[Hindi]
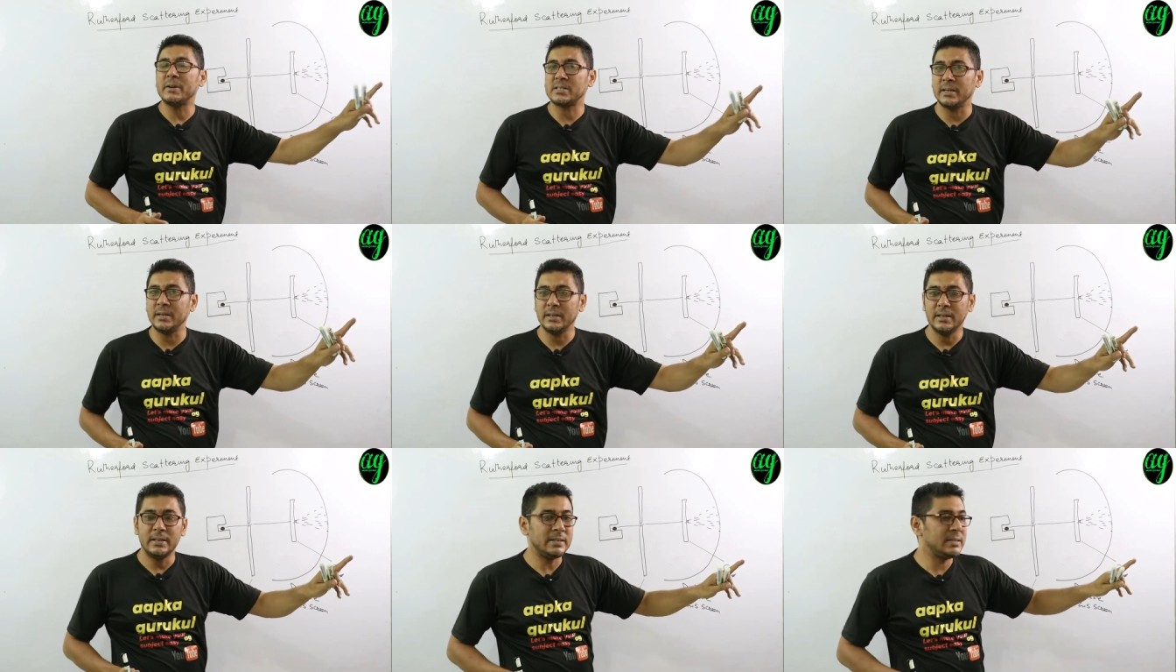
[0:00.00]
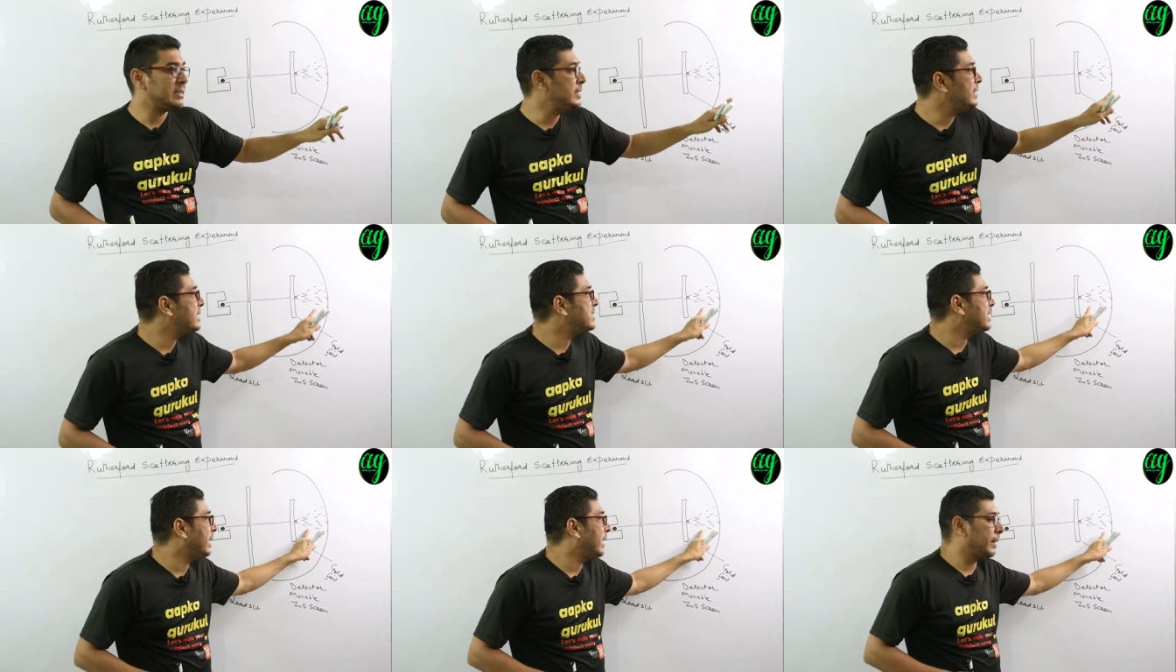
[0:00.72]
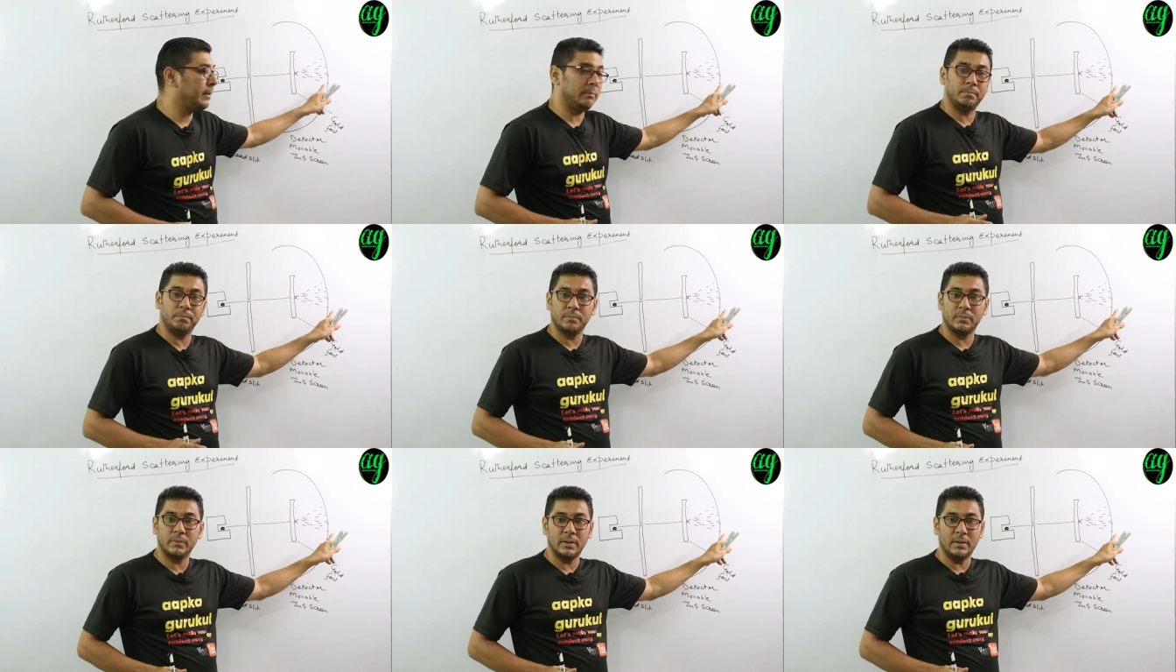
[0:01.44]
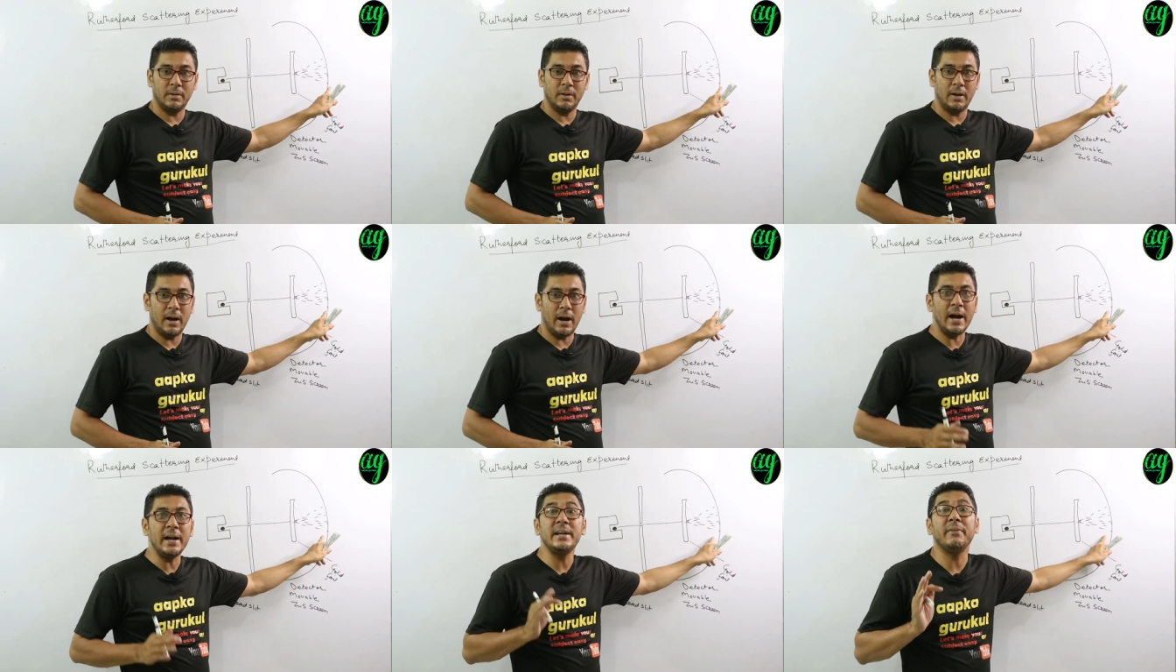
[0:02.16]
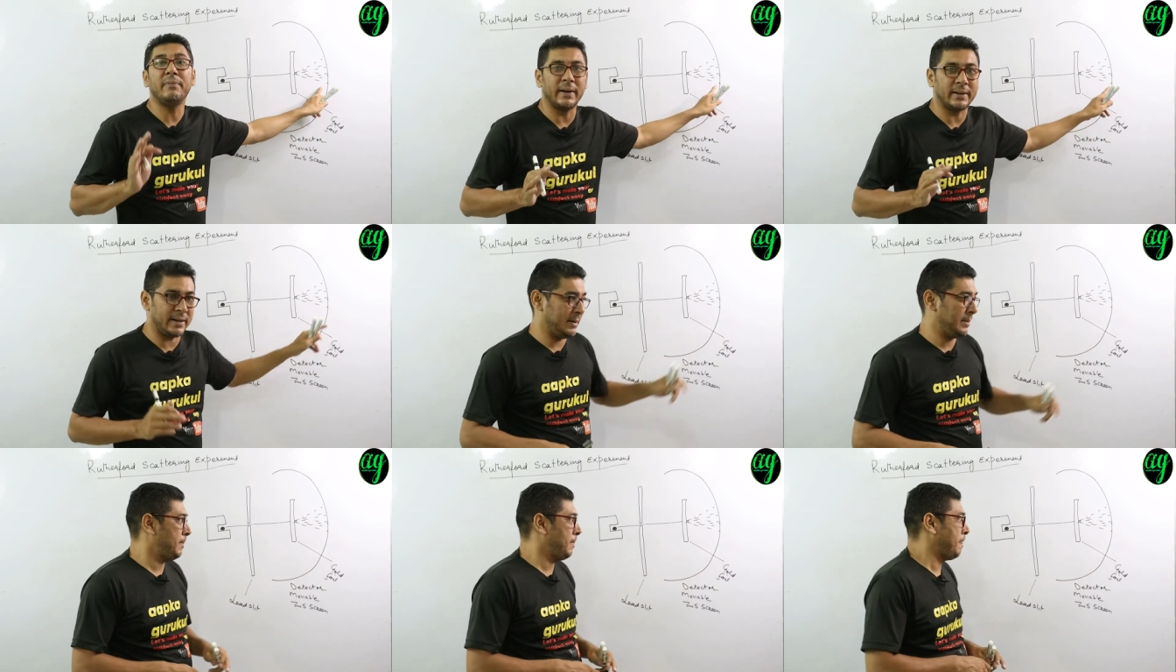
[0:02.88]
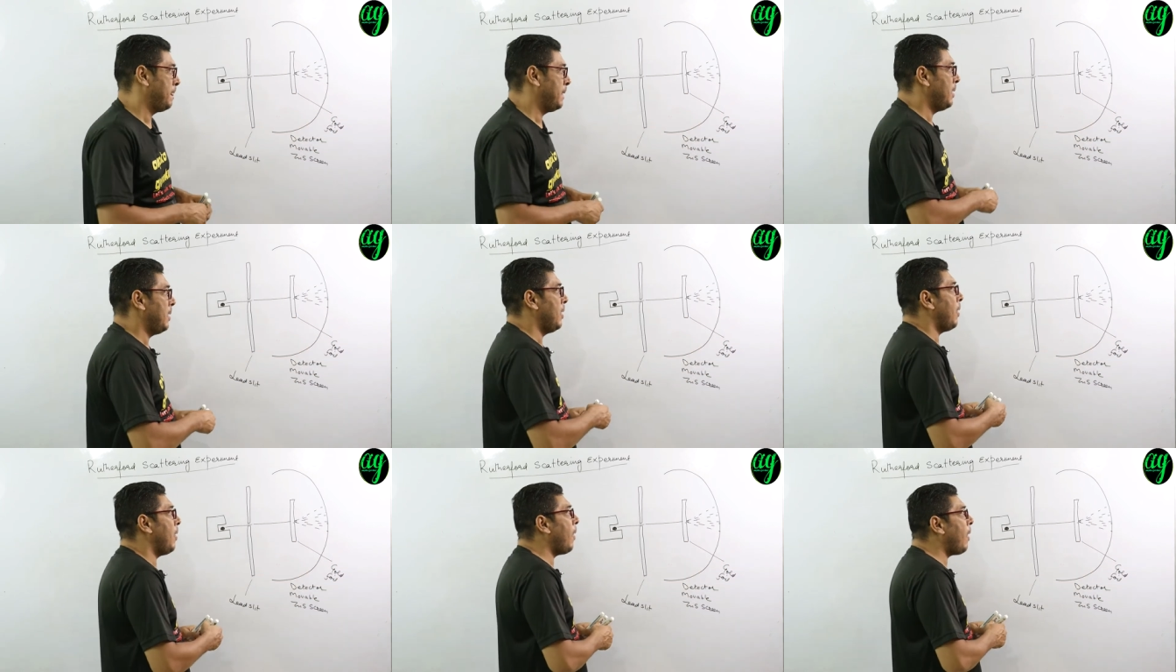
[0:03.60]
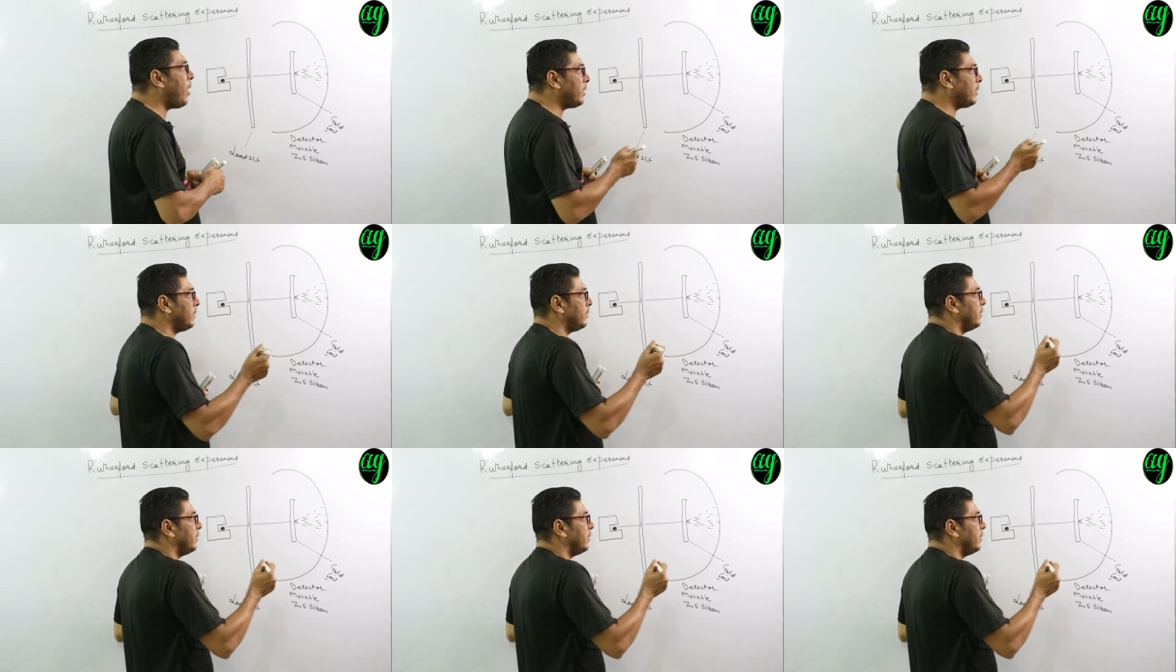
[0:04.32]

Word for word: परसेंट सीधे चले गए अनडिफ्लेक्टेड और